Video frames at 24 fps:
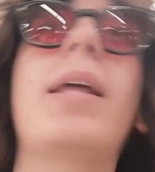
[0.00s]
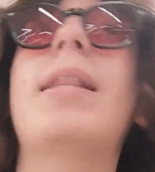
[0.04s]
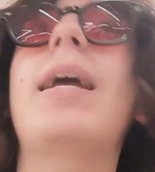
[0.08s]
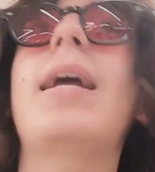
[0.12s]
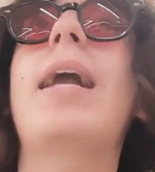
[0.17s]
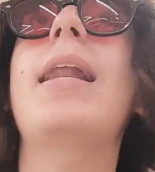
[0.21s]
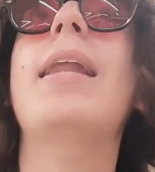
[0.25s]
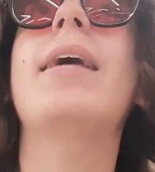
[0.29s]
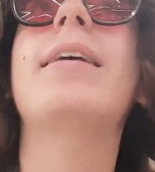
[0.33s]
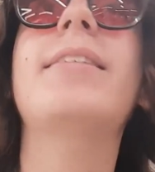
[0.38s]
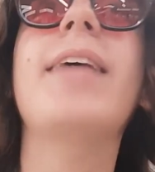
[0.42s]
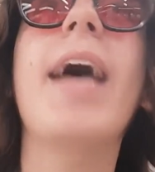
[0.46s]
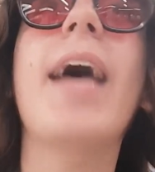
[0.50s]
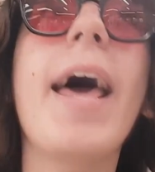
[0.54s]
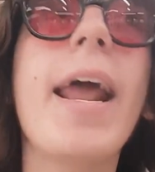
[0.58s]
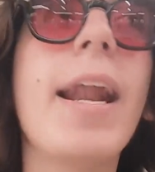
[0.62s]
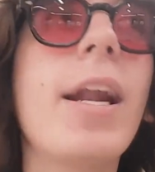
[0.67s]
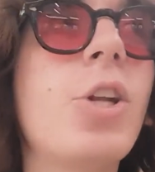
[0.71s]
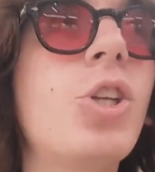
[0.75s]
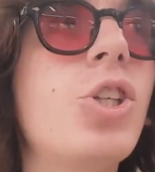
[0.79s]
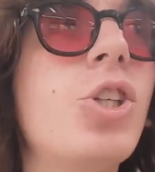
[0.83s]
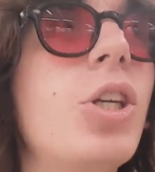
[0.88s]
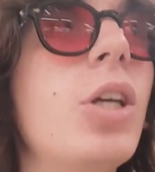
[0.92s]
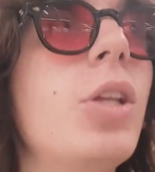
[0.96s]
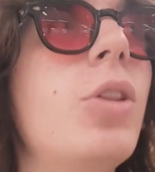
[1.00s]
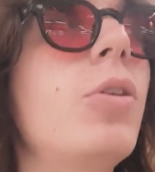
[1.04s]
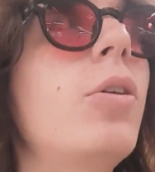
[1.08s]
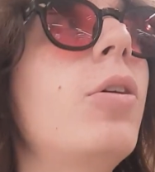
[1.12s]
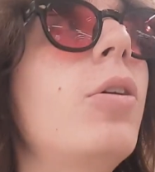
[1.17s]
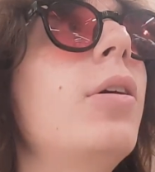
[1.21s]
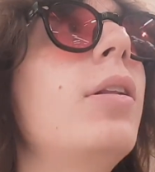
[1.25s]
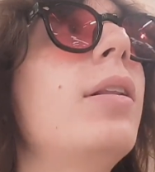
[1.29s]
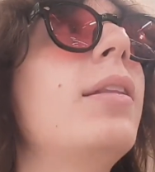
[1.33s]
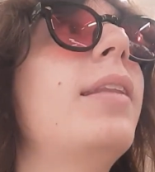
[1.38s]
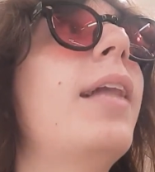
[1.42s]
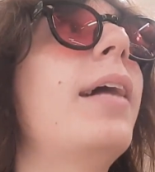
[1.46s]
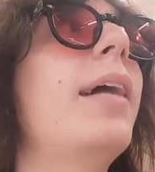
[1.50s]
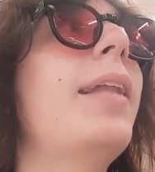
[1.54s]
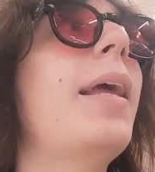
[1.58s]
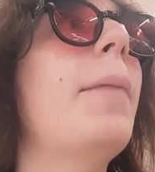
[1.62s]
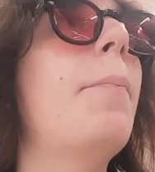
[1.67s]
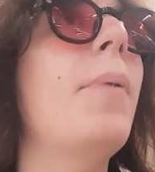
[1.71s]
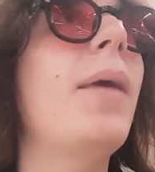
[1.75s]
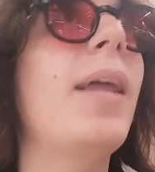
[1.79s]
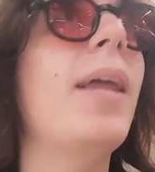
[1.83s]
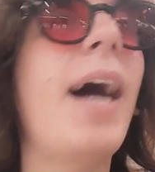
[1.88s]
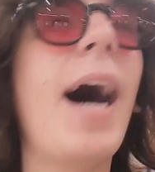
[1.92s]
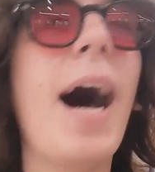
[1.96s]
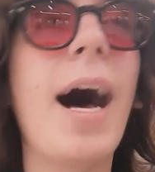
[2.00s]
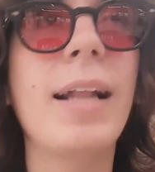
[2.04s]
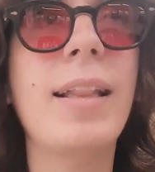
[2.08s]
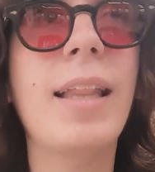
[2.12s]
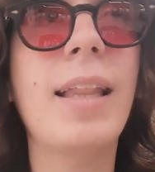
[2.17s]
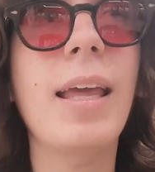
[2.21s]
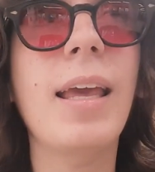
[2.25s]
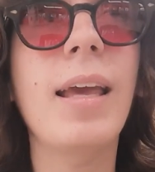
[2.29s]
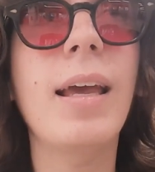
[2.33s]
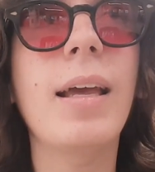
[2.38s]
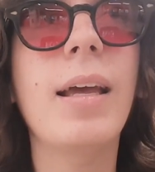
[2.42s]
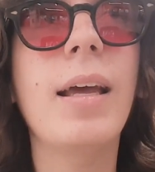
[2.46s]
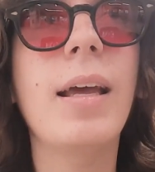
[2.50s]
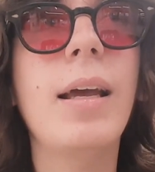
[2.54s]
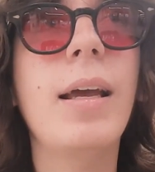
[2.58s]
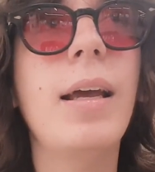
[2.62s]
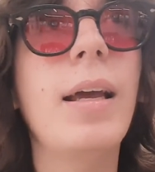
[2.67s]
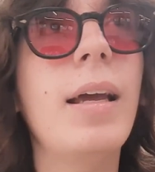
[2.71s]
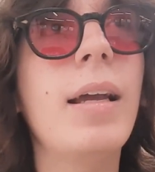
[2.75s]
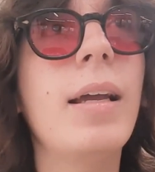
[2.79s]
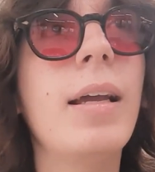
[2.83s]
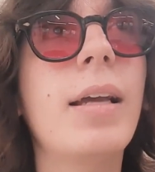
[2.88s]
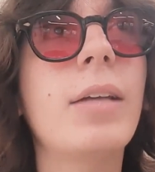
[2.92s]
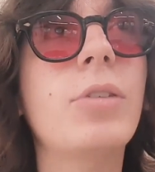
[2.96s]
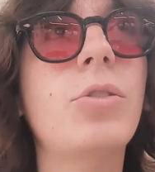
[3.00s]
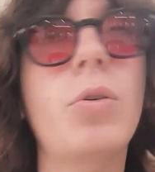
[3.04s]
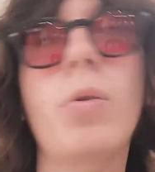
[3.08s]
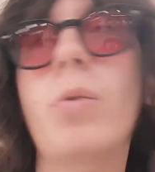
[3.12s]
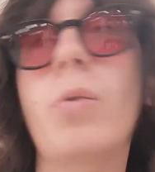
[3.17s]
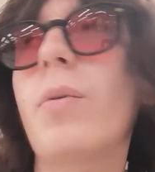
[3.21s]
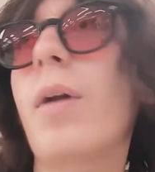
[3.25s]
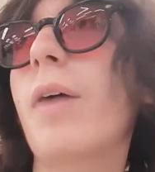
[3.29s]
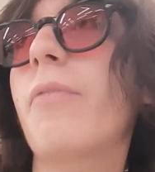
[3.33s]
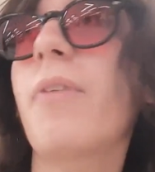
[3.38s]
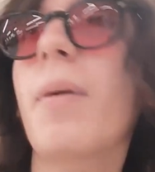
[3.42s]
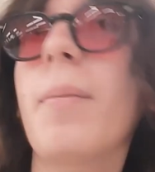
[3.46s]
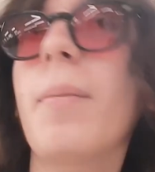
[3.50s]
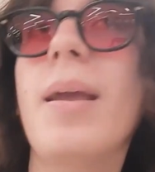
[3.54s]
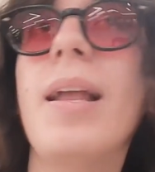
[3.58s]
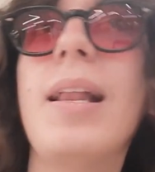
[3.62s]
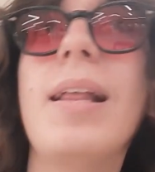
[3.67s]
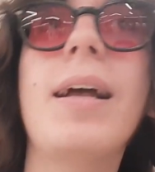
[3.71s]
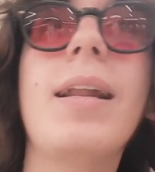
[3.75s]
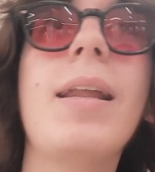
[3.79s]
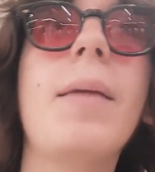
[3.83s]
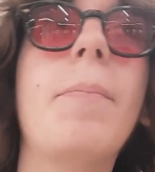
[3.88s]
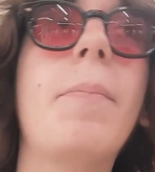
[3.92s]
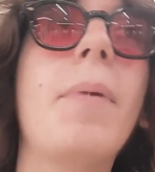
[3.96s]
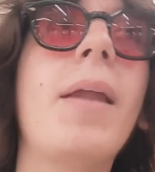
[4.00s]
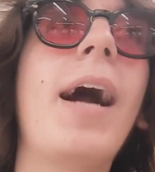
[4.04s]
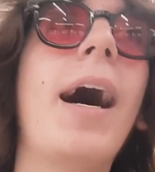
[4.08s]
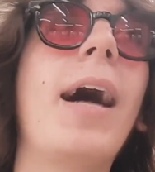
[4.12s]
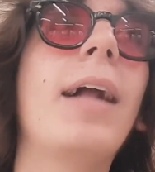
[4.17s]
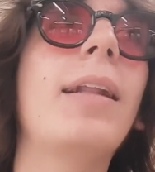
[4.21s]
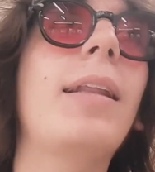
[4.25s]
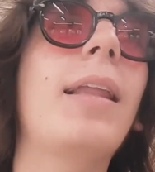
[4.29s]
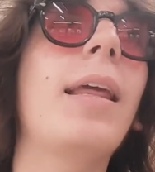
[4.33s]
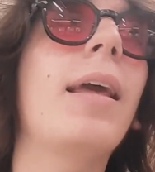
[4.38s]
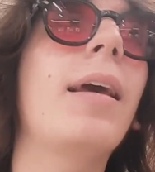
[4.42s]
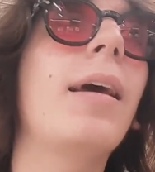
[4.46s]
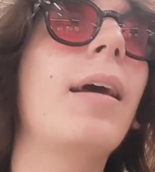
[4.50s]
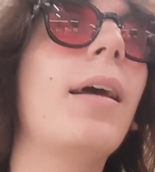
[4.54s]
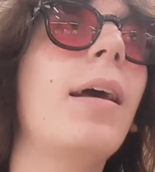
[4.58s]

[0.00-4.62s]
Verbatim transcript: dall'esercito, da dei pirati, che sono una famiglia di pirati